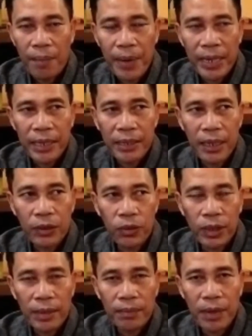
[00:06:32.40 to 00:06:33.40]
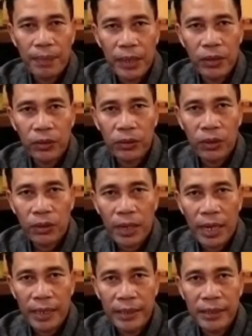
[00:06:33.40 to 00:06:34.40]
apa yang dilakukan Bapak Dr.
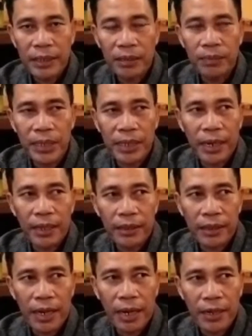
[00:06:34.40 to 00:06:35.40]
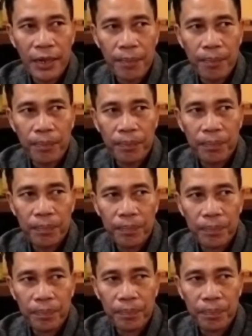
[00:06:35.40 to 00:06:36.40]
Hajar Jatmika terhadap
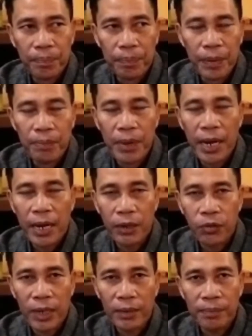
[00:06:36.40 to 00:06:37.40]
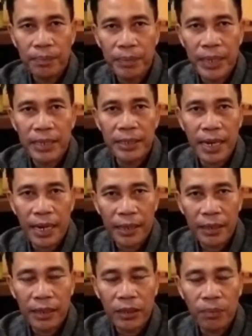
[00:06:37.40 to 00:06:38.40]
pembaharuan
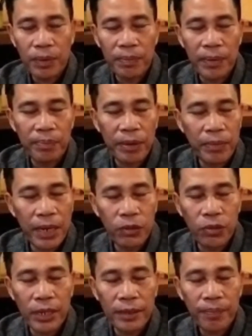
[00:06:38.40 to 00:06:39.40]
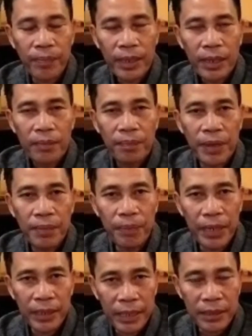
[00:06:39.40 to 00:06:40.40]
pedesaan atau pembaharuan
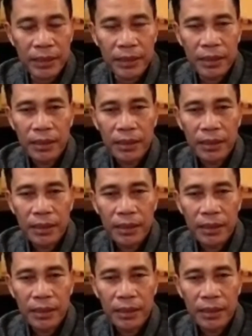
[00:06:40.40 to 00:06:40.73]
P4S